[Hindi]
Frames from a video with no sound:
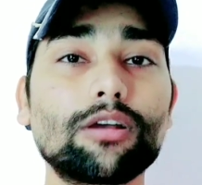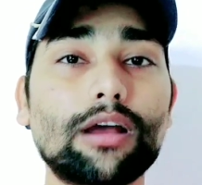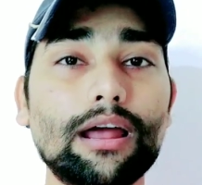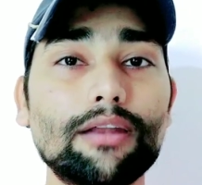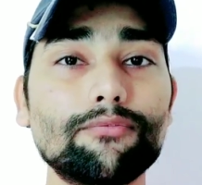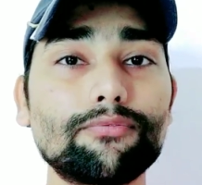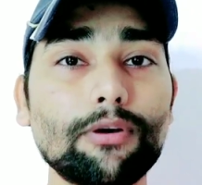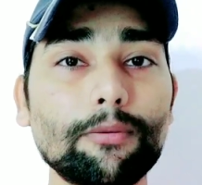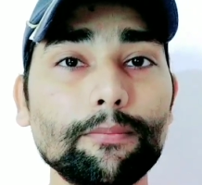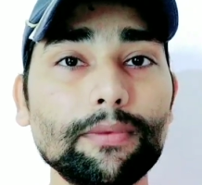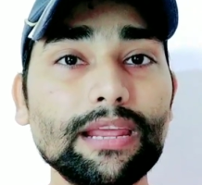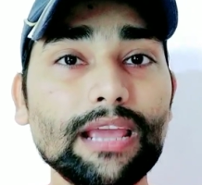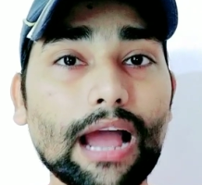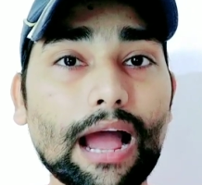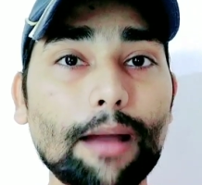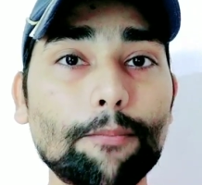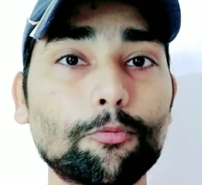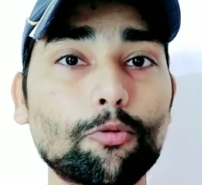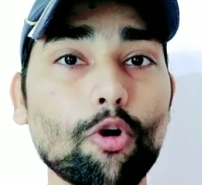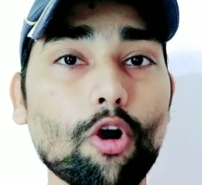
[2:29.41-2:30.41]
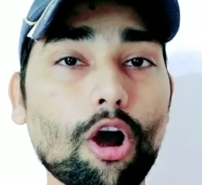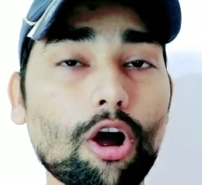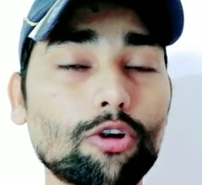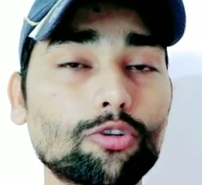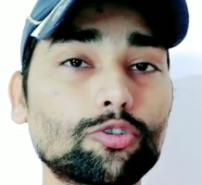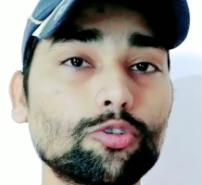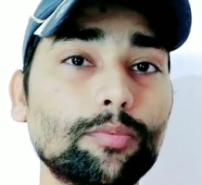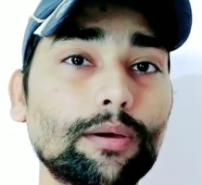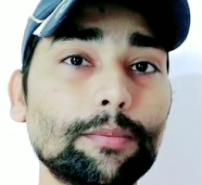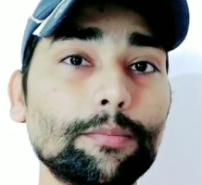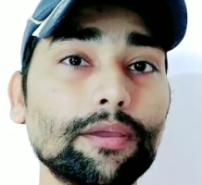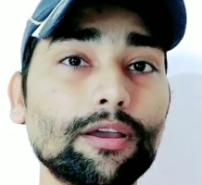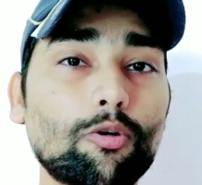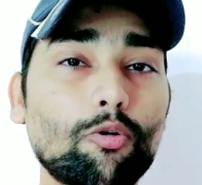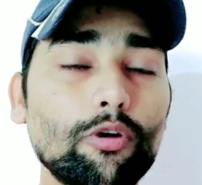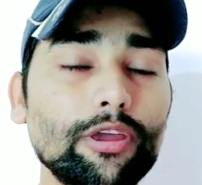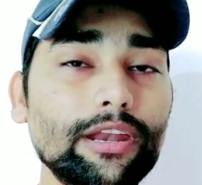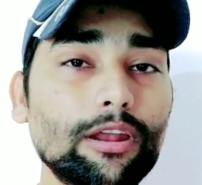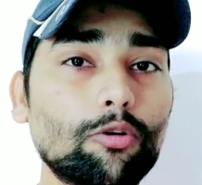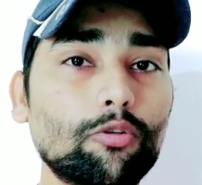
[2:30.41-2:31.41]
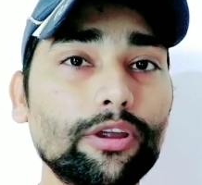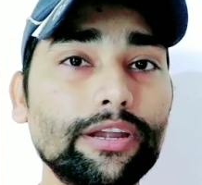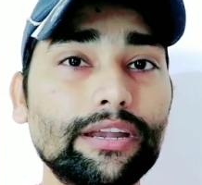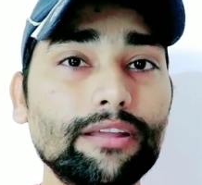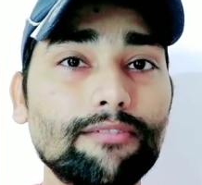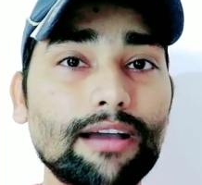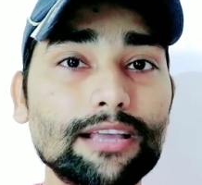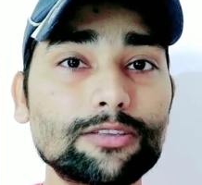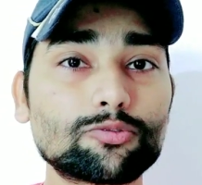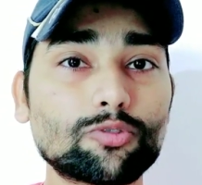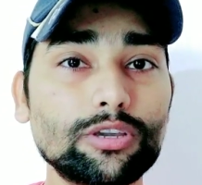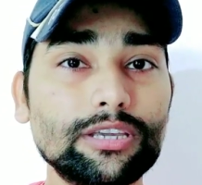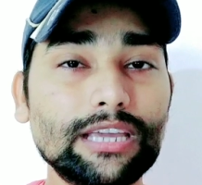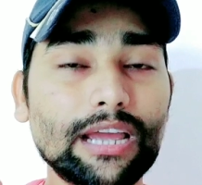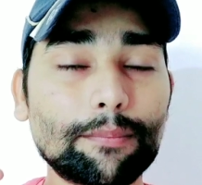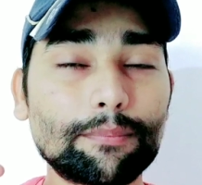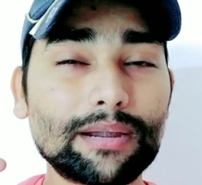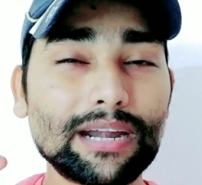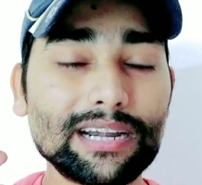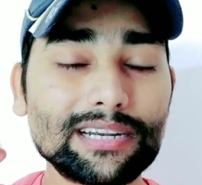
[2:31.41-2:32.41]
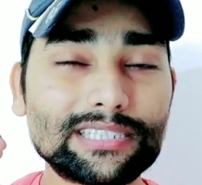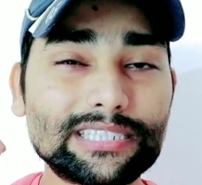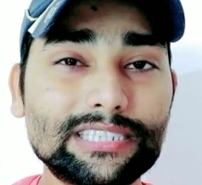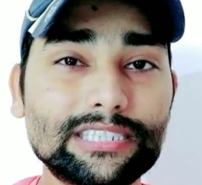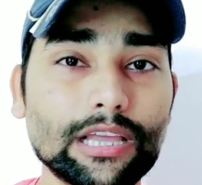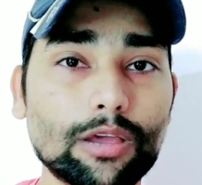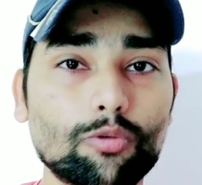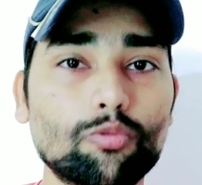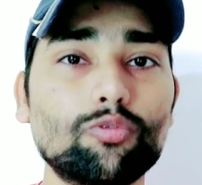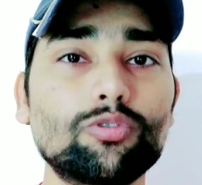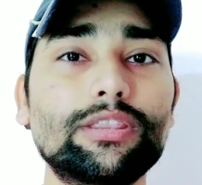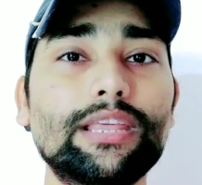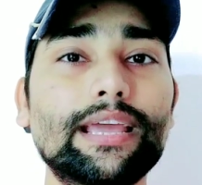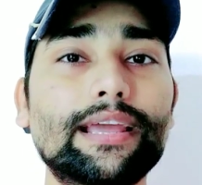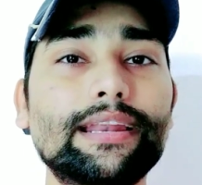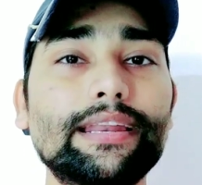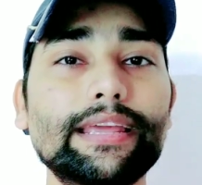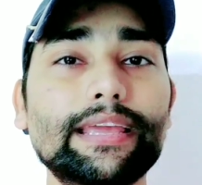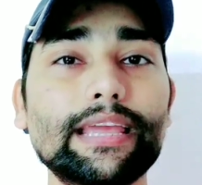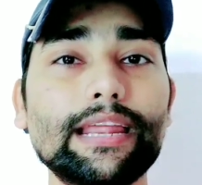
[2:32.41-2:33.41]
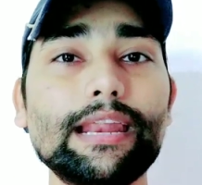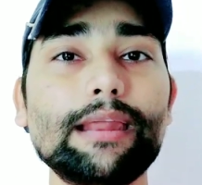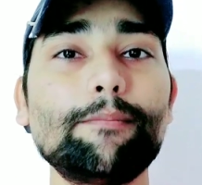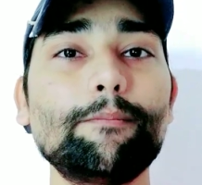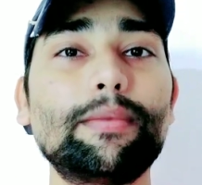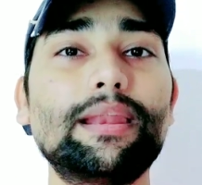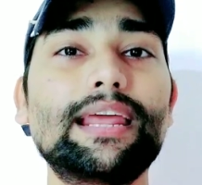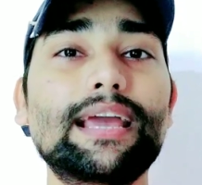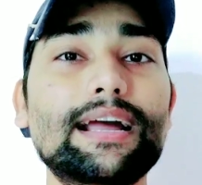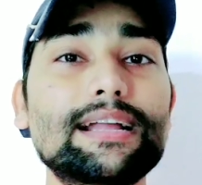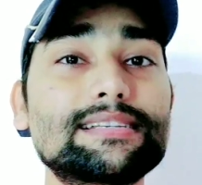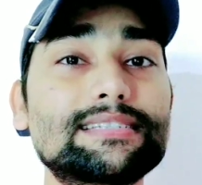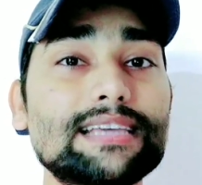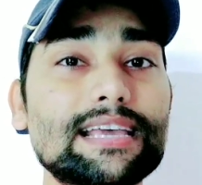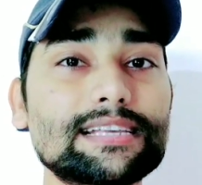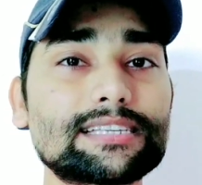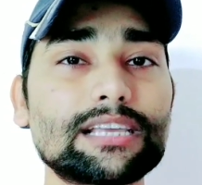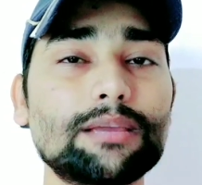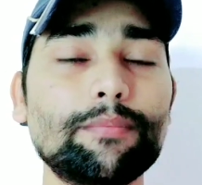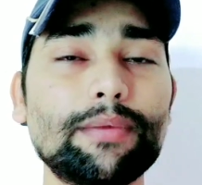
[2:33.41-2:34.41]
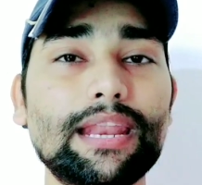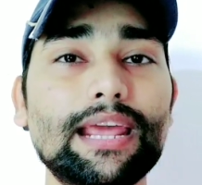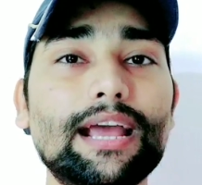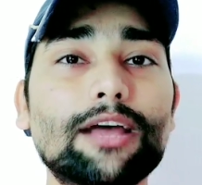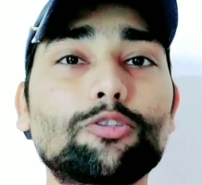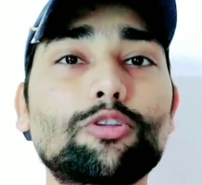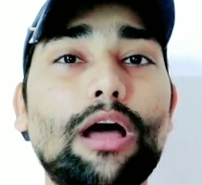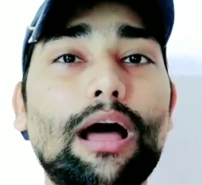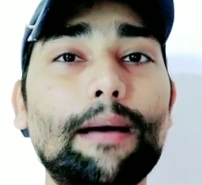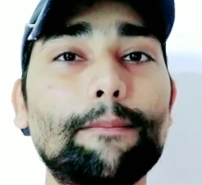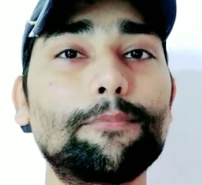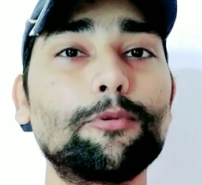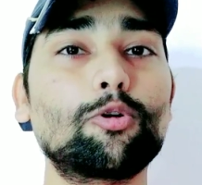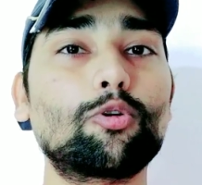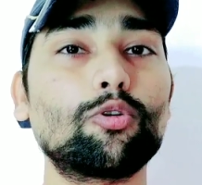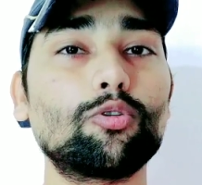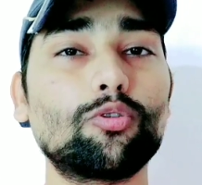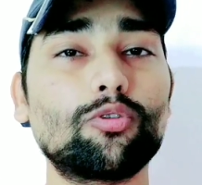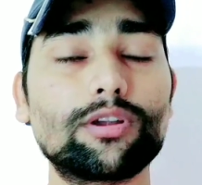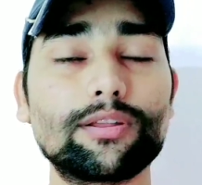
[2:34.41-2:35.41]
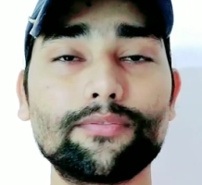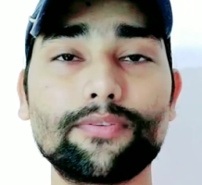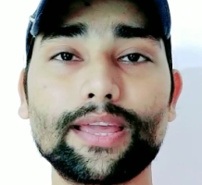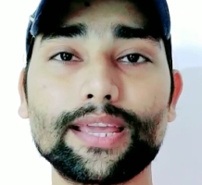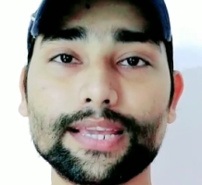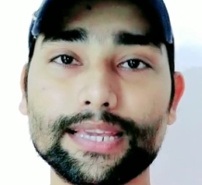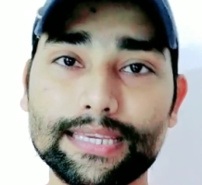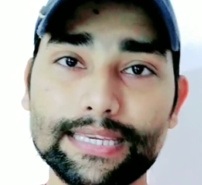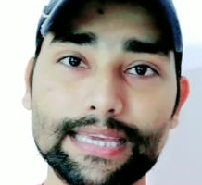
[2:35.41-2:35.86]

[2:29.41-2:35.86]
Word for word: कन्फर्मली आपको अक्टूबर में कोई ना कोई डिवाइस को ये अपडेट जरूर देखने के लिए मिलेगा जैसे ही मिलेगा तो आप लोग को नोटिफाई